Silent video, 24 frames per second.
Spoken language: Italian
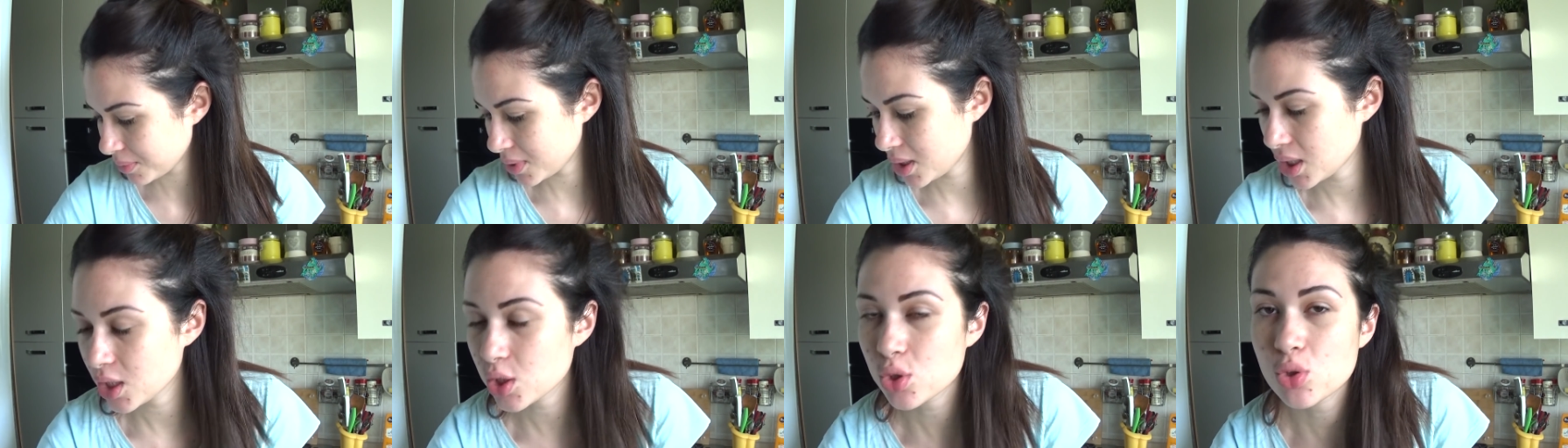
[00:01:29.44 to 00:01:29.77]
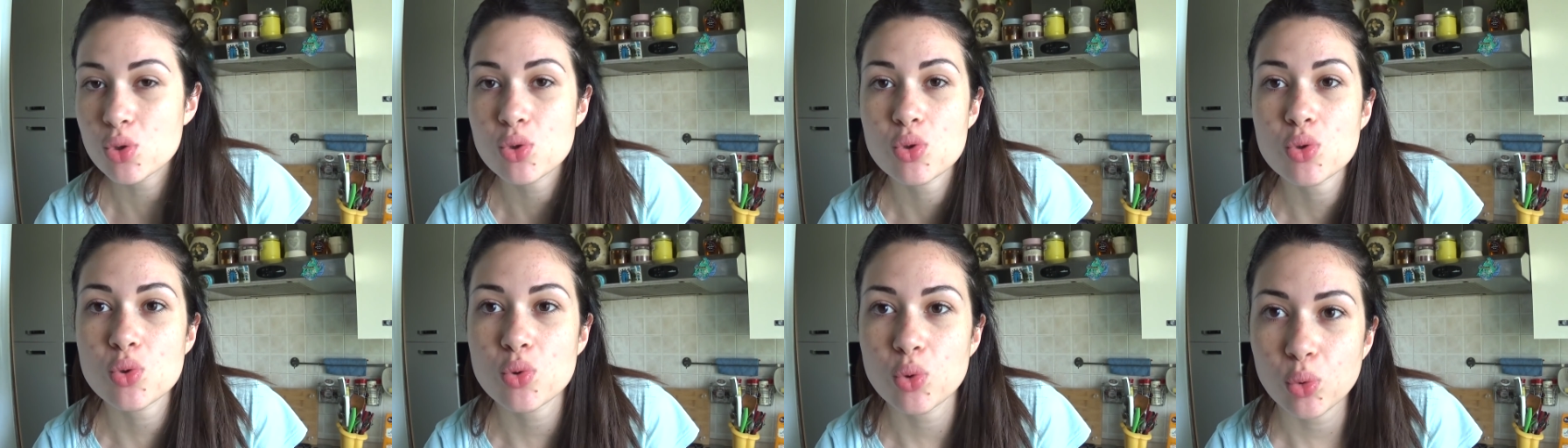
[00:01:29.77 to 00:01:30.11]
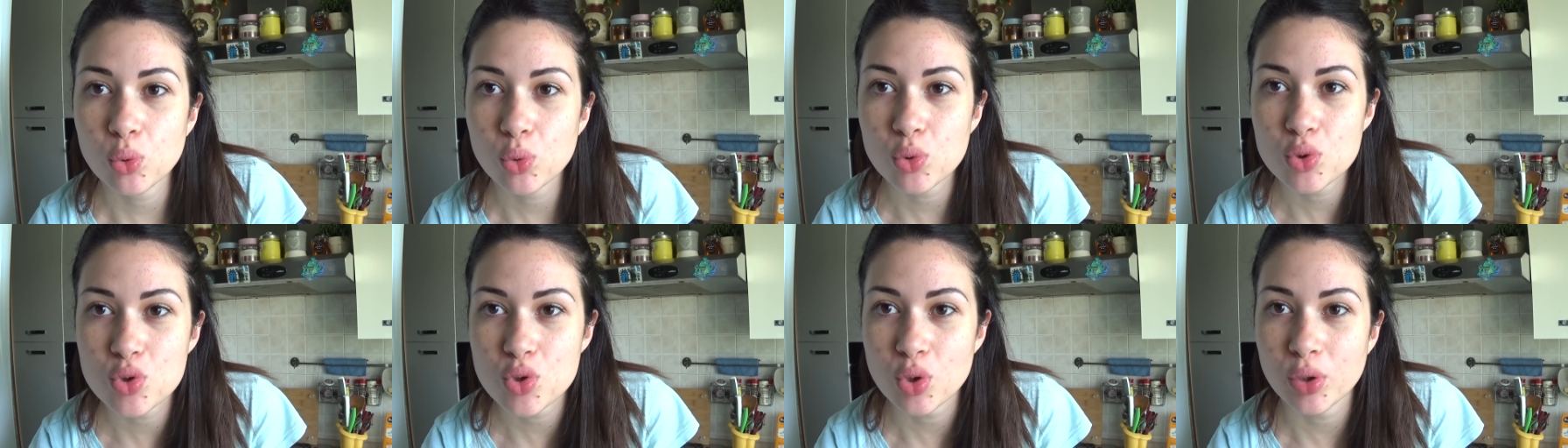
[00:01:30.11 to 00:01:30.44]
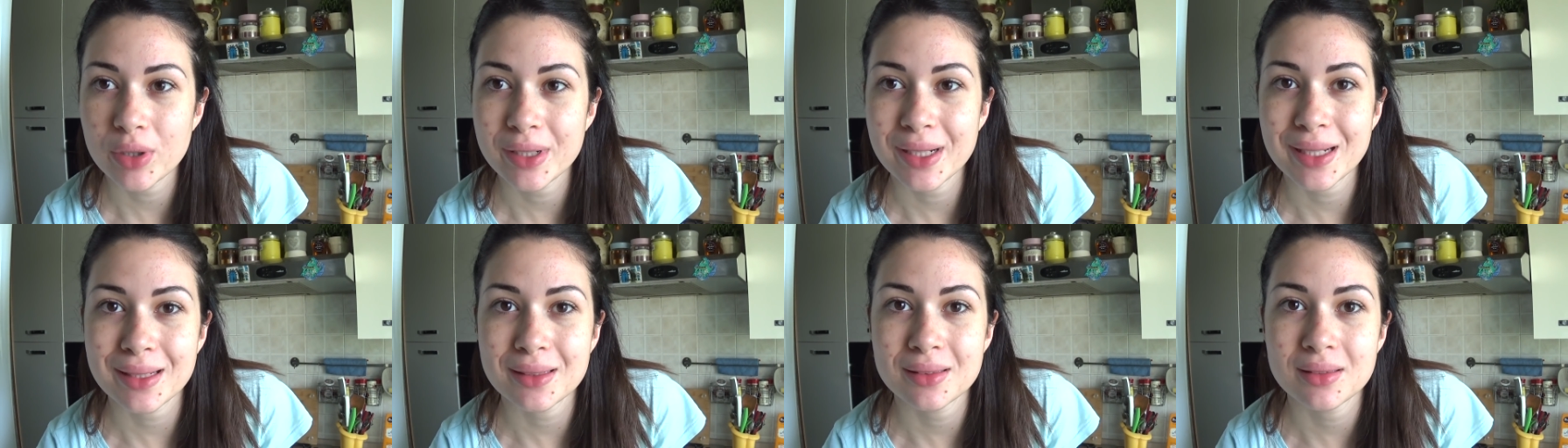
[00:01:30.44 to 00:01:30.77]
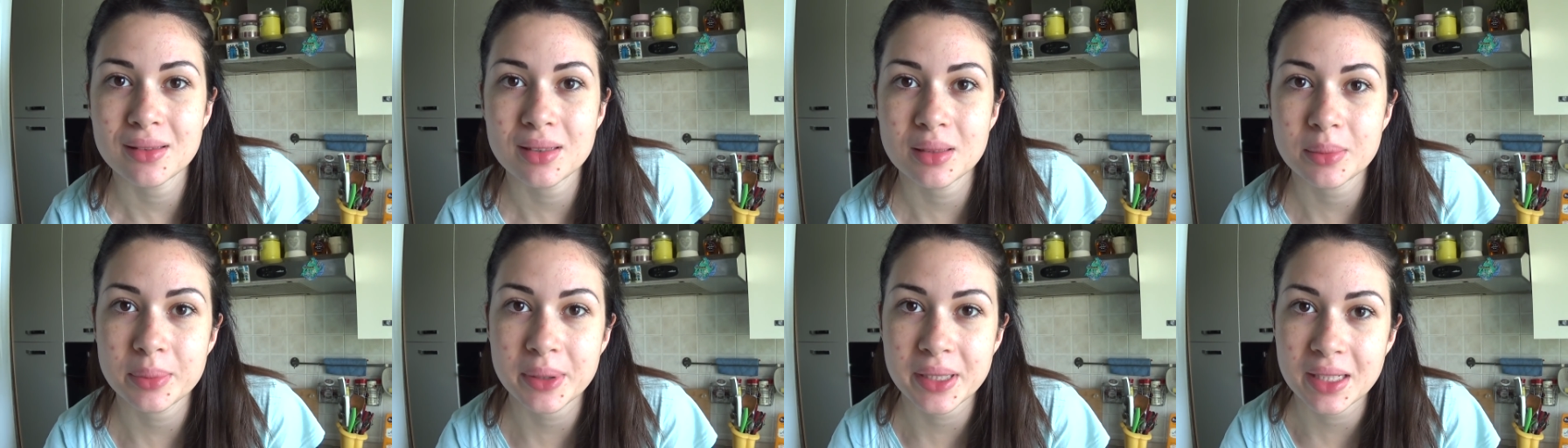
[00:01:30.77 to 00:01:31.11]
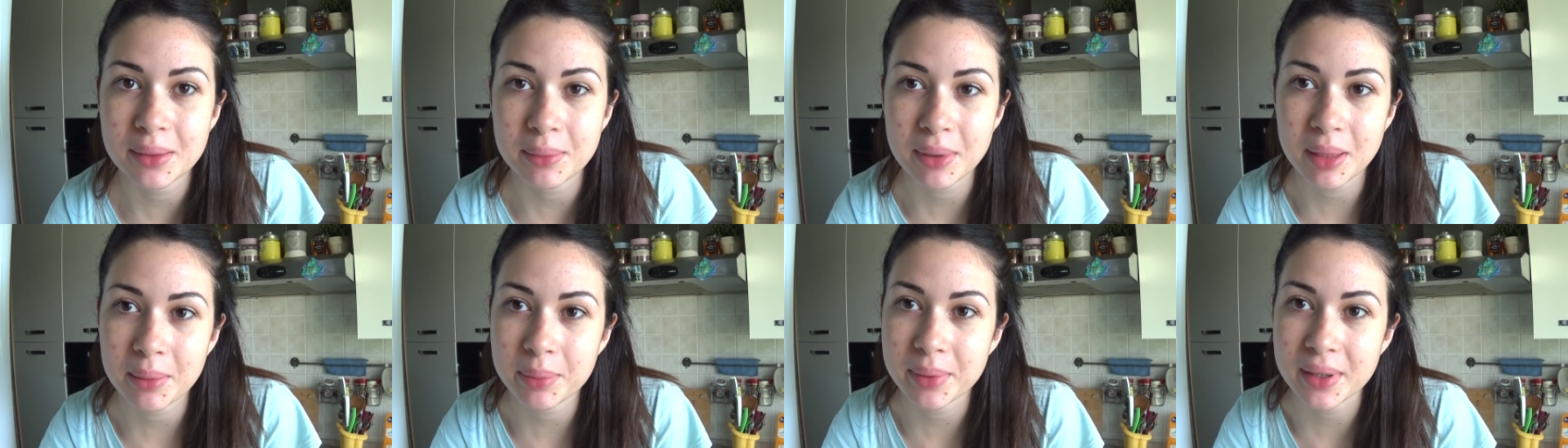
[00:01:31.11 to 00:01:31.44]
mi scuso in
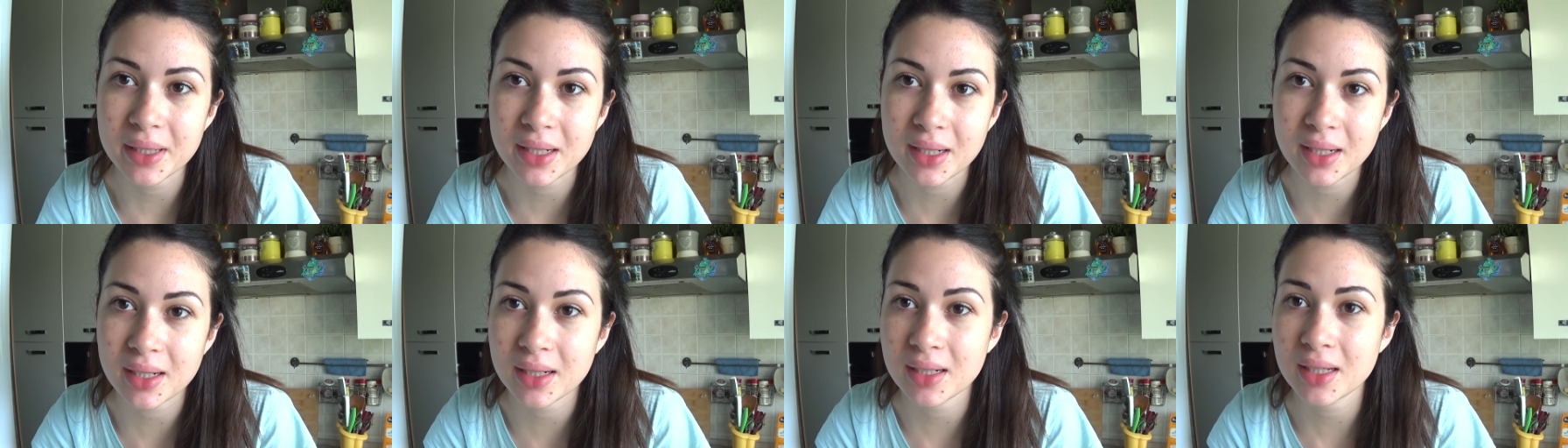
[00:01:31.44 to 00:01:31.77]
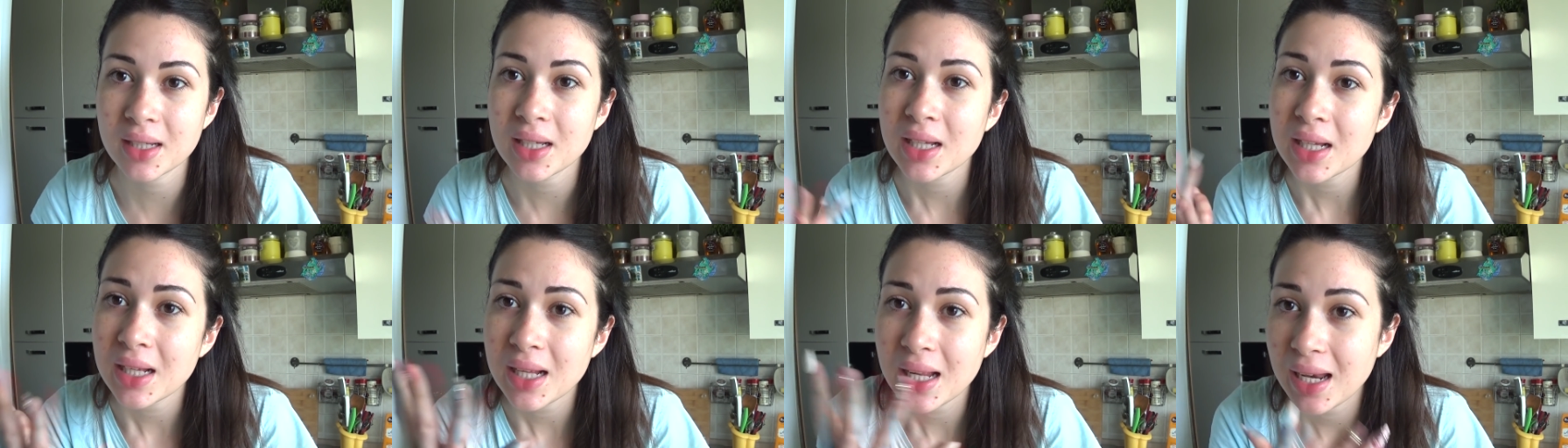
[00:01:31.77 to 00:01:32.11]
anteprima per